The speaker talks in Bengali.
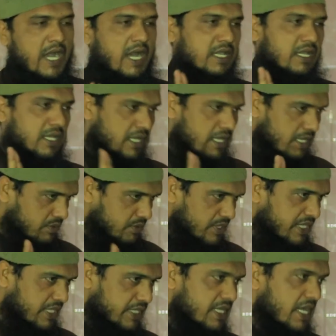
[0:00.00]
আল্লাহর
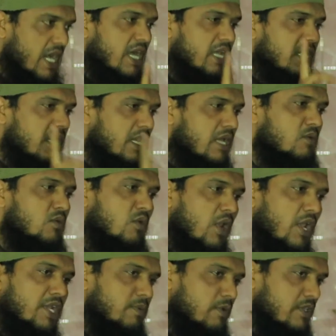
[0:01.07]
কথা এটা আল্লাহ
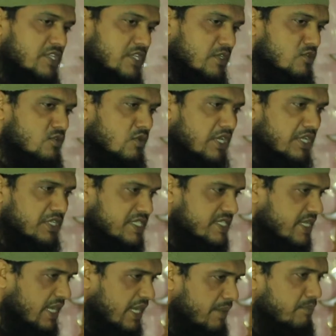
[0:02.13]
কোরআনে বলছেন
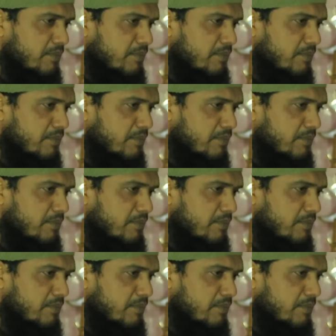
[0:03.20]
সুরানিসা